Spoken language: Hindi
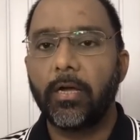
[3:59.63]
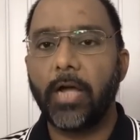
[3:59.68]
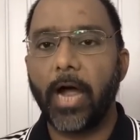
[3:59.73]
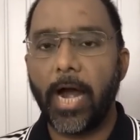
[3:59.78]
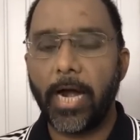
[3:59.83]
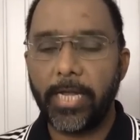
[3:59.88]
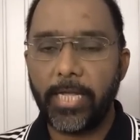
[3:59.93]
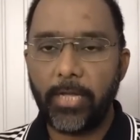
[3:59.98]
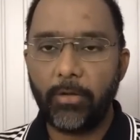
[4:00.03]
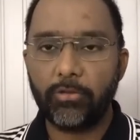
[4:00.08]

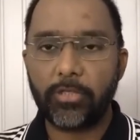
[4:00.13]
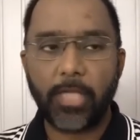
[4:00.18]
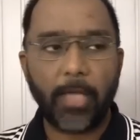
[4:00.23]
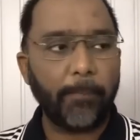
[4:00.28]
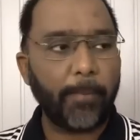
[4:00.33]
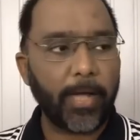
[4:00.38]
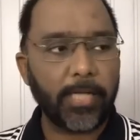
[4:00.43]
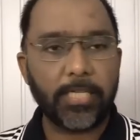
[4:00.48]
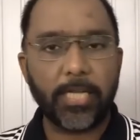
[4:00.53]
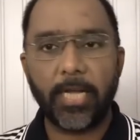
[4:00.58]
गाड़ी उसके
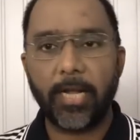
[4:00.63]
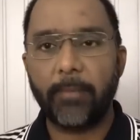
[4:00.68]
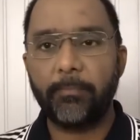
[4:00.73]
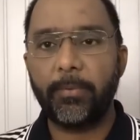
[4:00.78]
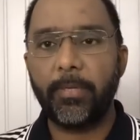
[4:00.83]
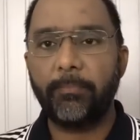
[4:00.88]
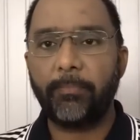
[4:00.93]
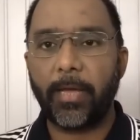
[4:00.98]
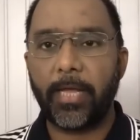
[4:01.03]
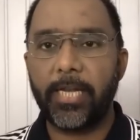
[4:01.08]
पास अगर
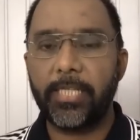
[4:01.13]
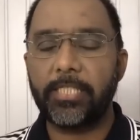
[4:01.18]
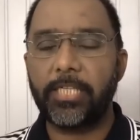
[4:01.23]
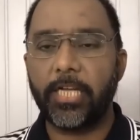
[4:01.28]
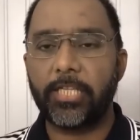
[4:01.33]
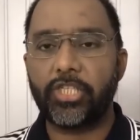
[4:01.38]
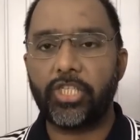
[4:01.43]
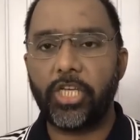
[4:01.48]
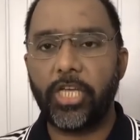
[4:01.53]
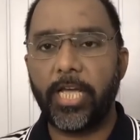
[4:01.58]
अपनी पहले से
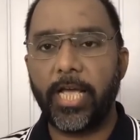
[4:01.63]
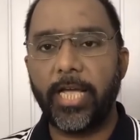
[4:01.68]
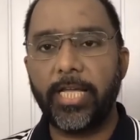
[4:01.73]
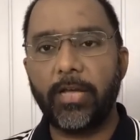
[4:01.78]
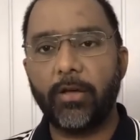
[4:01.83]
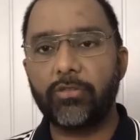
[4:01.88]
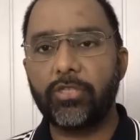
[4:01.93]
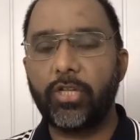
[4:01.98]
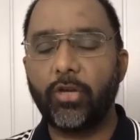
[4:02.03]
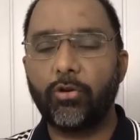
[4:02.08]
अच्छी है
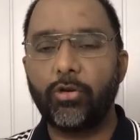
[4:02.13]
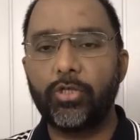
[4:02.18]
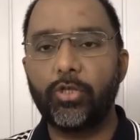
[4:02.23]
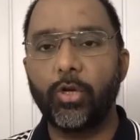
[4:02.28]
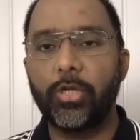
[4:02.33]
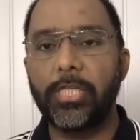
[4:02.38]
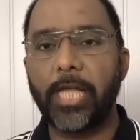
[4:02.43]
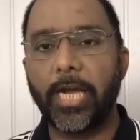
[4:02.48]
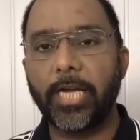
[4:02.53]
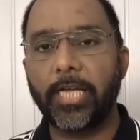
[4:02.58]
या उसने कोई
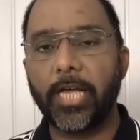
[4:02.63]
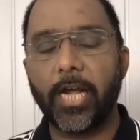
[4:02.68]
झोलझाल